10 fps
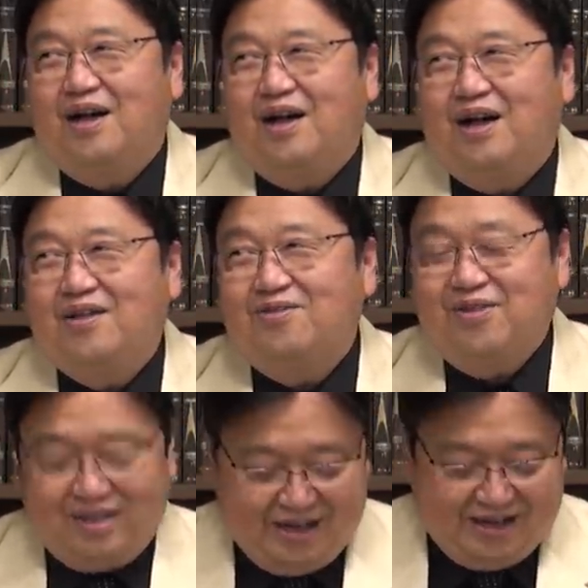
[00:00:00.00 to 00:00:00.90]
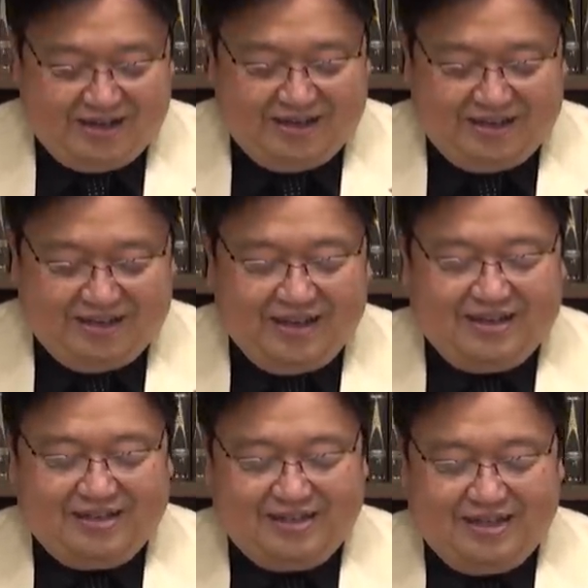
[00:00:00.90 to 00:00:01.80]
庵野秀明って
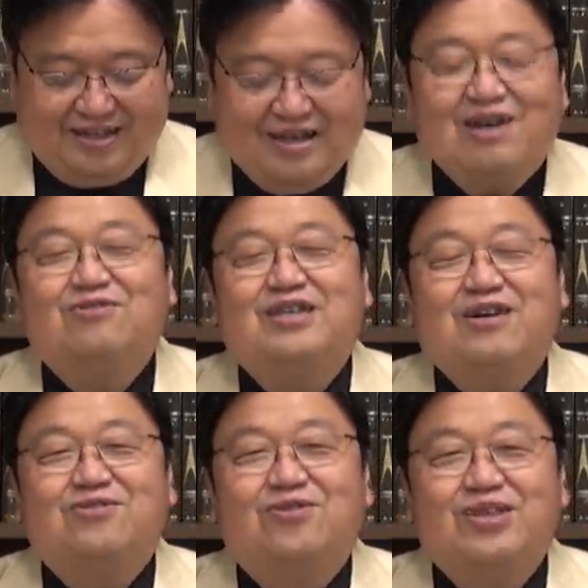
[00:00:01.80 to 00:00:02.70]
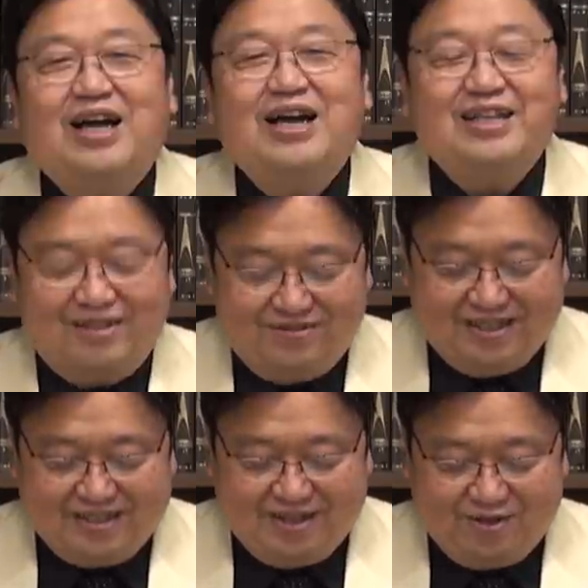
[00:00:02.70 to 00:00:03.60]
ですね、企画脚本で書いてるんで
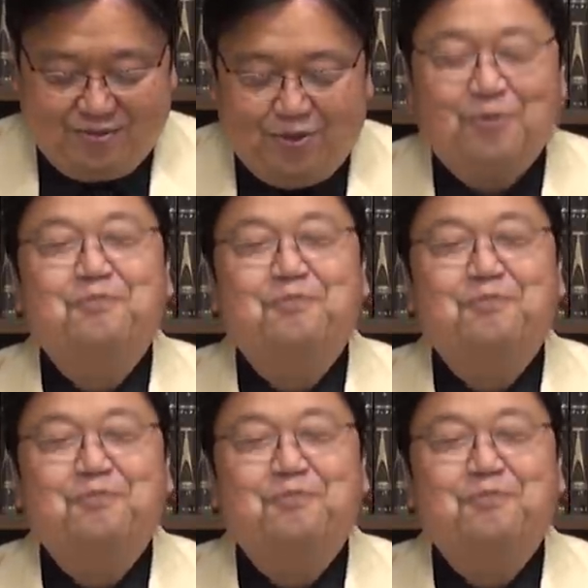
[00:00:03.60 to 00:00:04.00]
すけども、